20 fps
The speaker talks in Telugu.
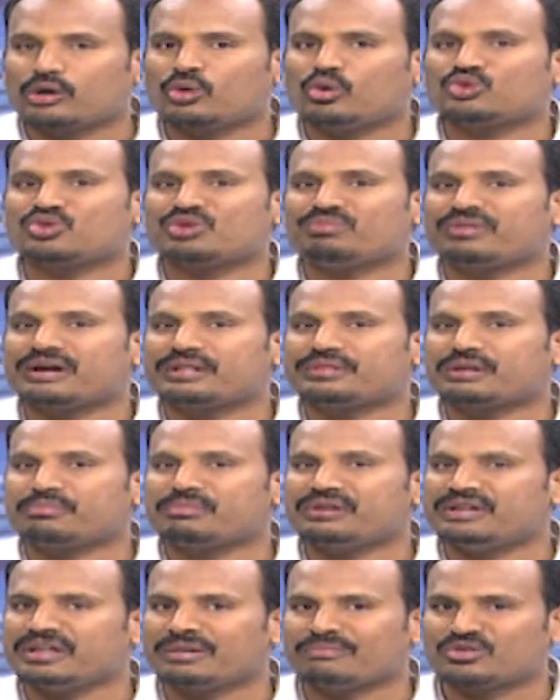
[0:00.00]
కోసం మాత్రమే
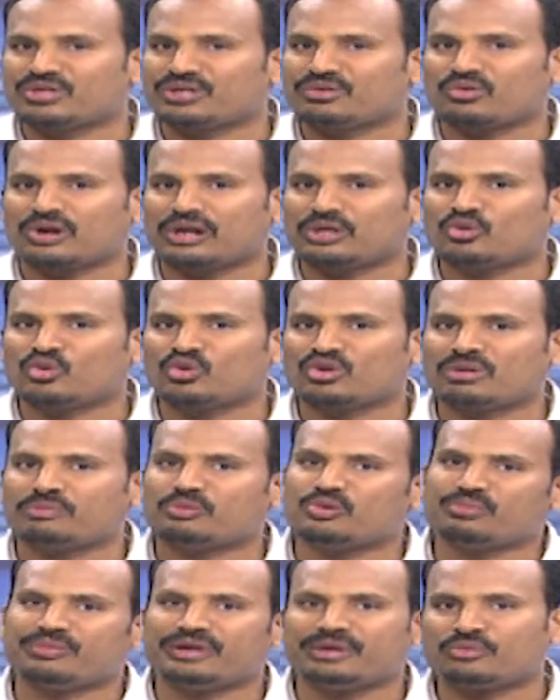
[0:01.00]
ఈ అంశాన్ని
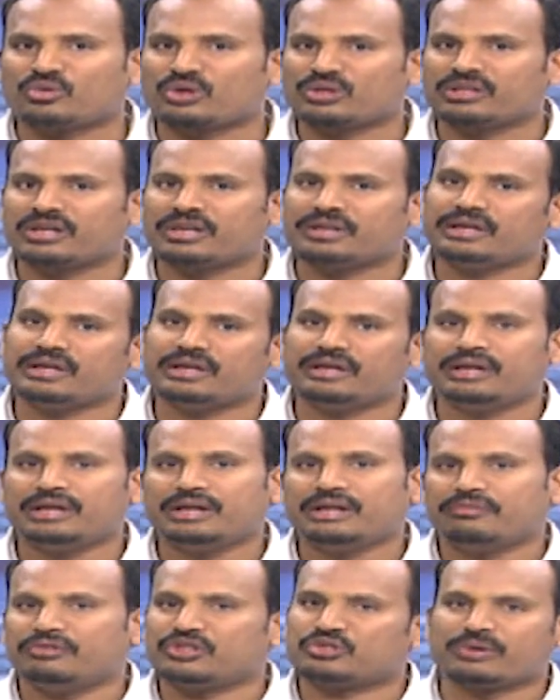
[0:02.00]
వాడుకుంటున్నప్పుడు మేము కూడా దాన్ని
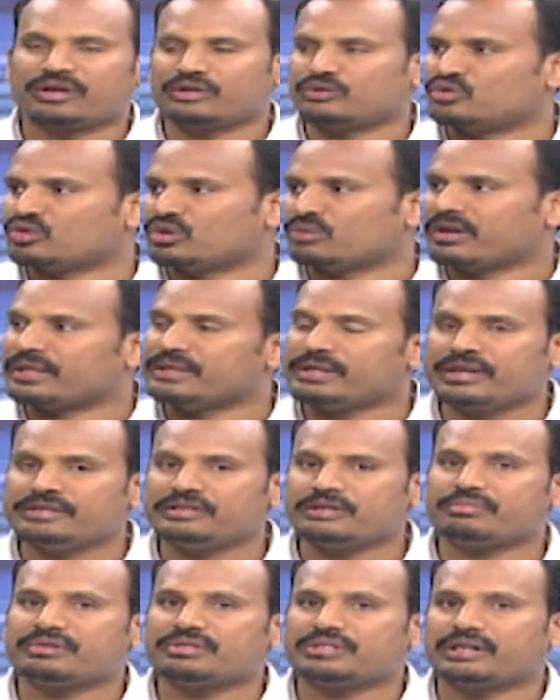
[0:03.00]
విస్మరిస్తున్నాం అందుకని
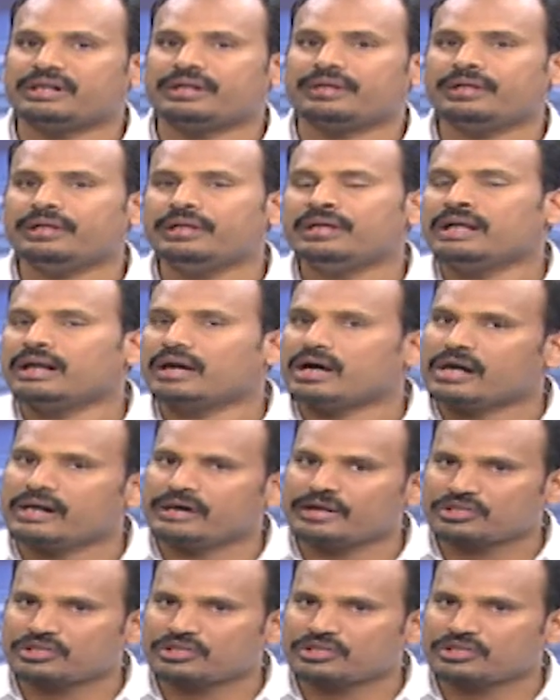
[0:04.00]
చెప్పేసి అంటే కాంగ్రెస్